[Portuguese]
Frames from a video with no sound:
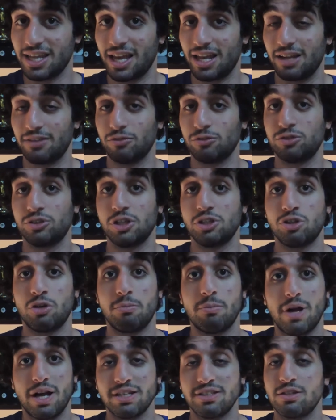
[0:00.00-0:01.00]
tela. Você
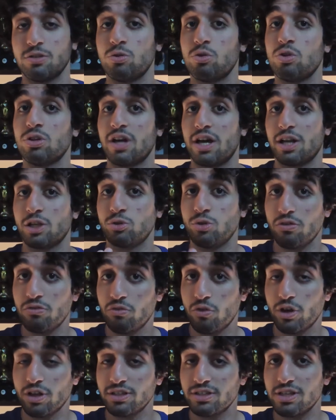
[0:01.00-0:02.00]
só basta colocar a sua
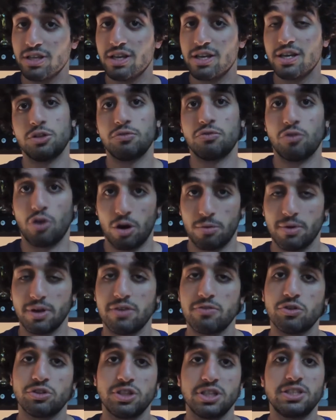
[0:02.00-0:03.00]
voz de forma
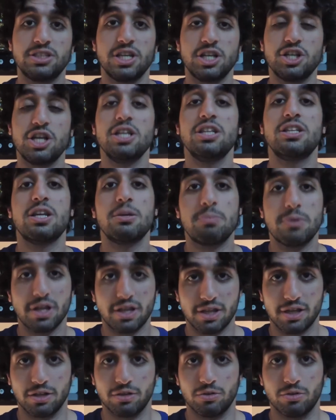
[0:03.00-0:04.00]
que você esteja
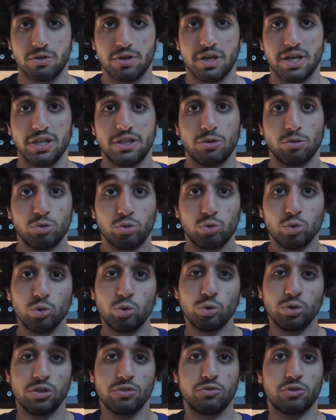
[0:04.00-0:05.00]
interpretando. Então
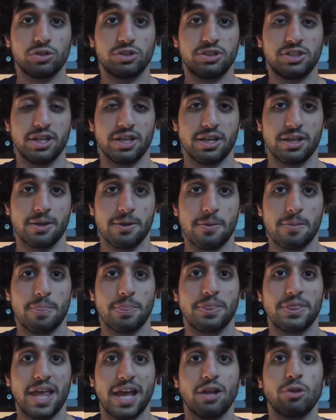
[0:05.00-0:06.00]
tudo que você
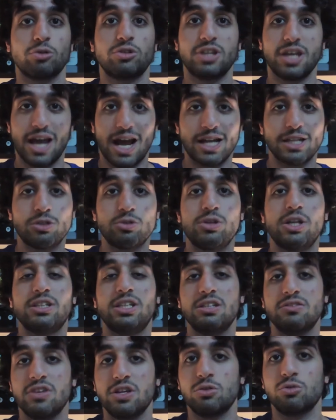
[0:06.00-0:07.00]
tem no teatro, na
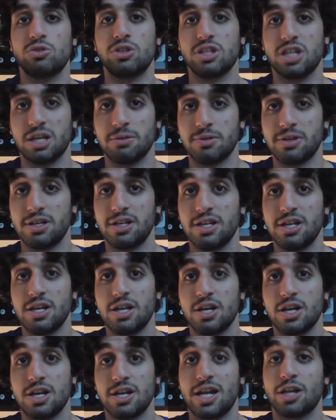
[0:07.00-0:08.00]
TV e no cinema,
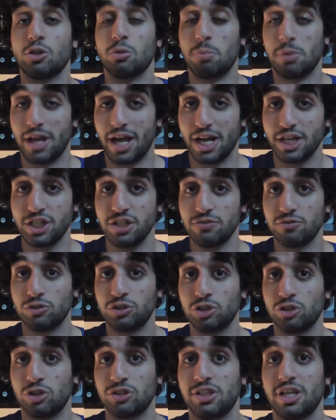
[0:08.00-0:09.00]
na dublagem
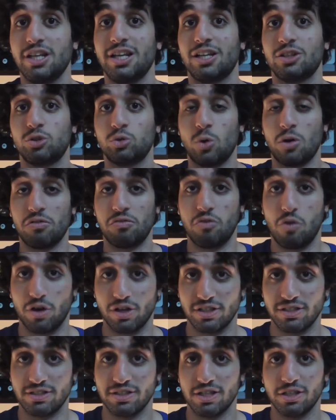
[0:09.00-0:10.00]
você só tem a sua
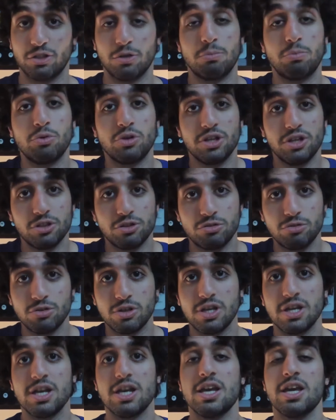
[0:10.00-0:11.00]
voz. Então por
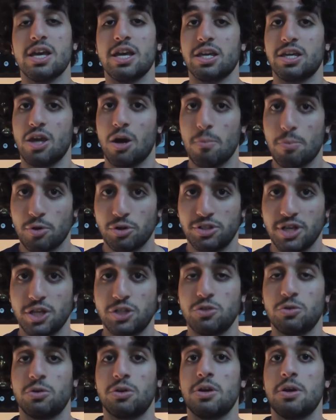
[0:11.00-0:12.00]
isso que é um
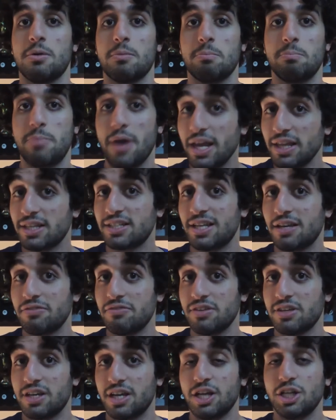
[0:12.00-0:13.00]
processo bem
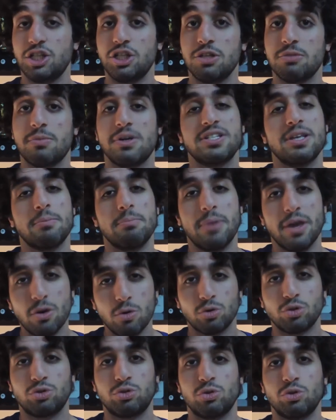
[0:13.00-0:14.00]
desafiante, mas é
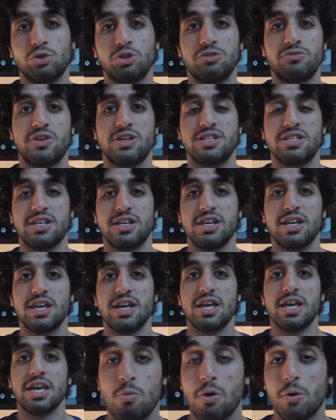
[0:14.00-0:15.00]
bem gostoso de fazer.
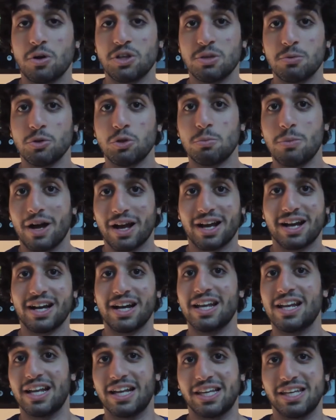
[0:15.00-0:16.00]
Uma coisa muito
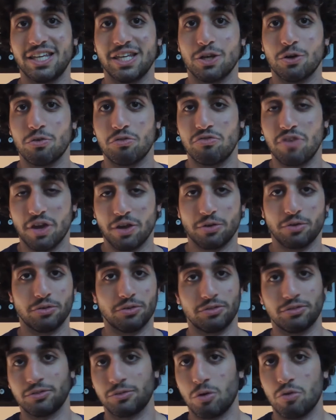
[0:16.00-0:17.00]
bacana que eu
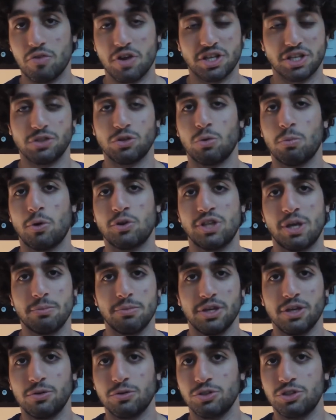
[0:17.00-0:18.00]
venho conversando com meus
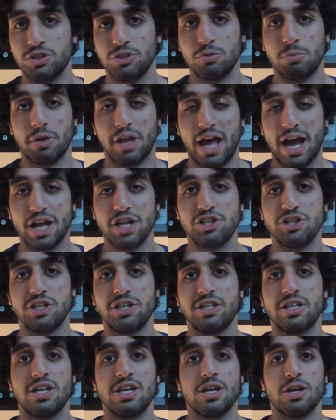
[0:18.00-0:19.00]
amigos de
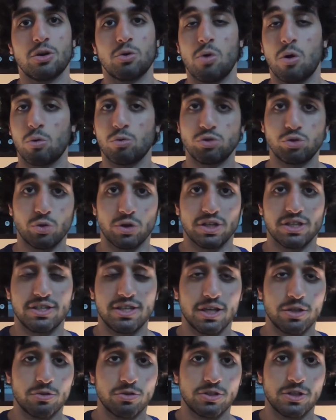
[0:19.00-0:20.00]
dublagem, com alguns
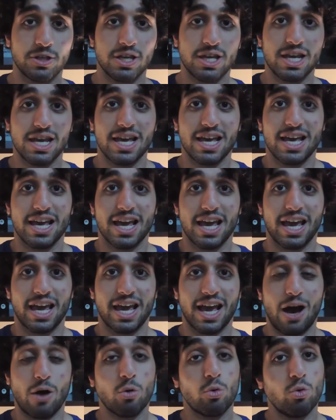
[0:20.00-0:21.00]
conhecidos,
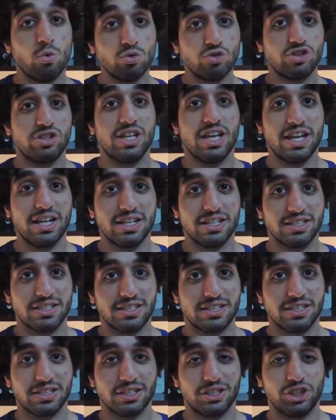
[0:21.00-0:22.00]
é, alguns
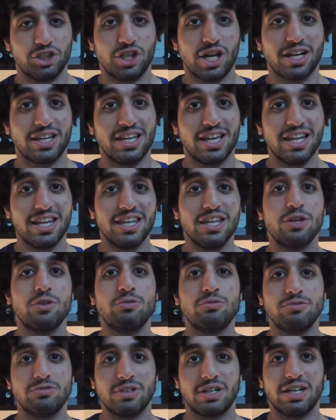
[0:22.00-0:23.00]
deles já
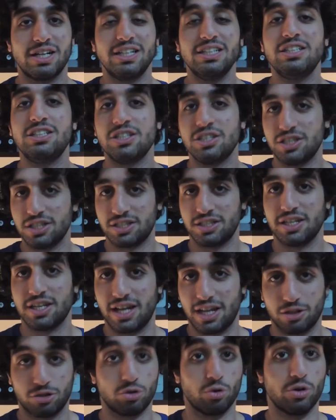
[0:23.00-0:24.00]
queriam, antes de
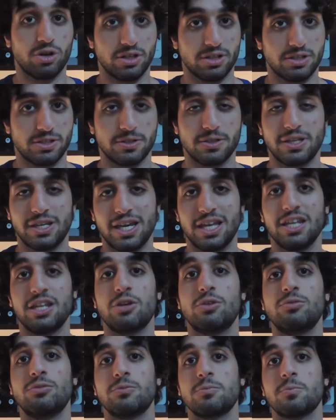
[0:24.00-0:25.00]
ser atores,
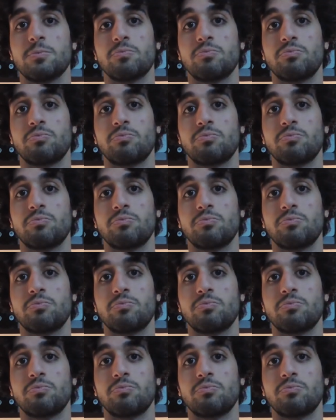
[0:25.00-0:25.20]
queriam